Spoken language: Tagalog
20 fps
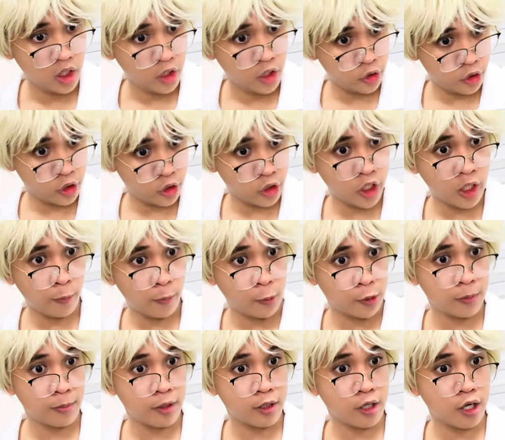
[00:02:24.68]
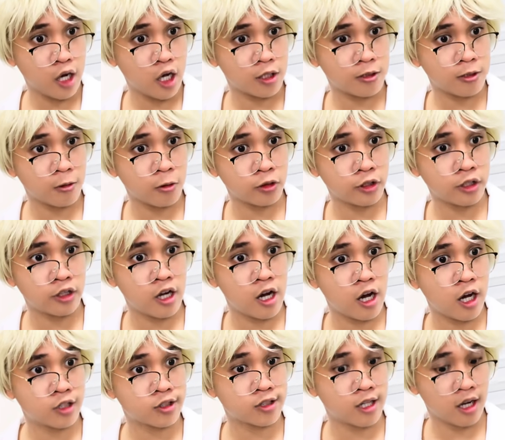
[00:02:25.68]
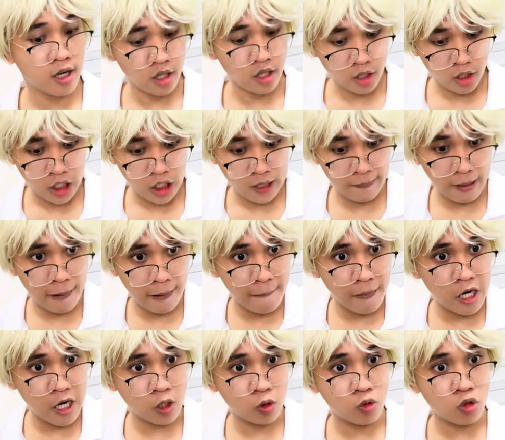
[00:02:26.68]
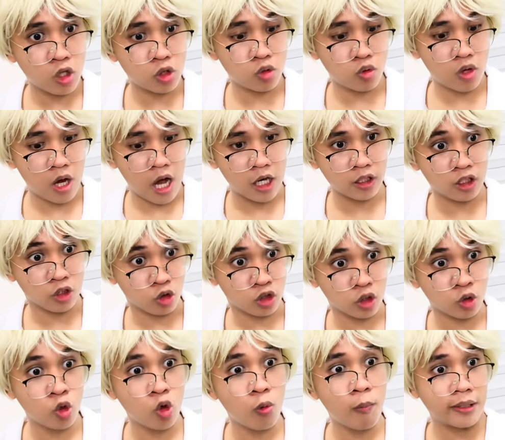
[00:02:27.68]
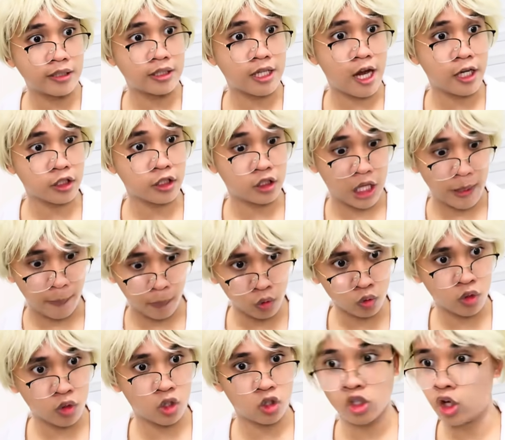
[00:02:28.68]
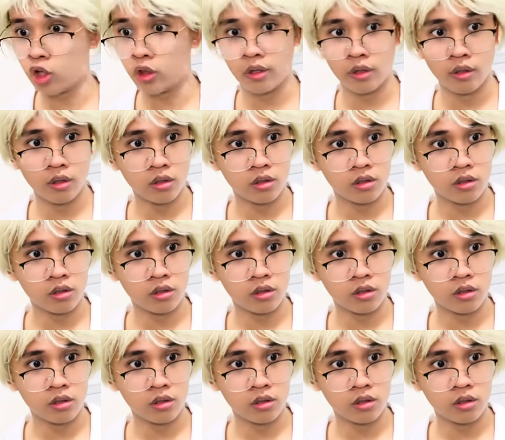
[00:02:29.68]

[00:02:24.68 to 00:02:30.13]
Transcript: Hindi ka na pwede mag-alaga ulit ng ahas ha. Ibabalik ko na tong ahas to sa gubat ha. Itatapon ko na to doon.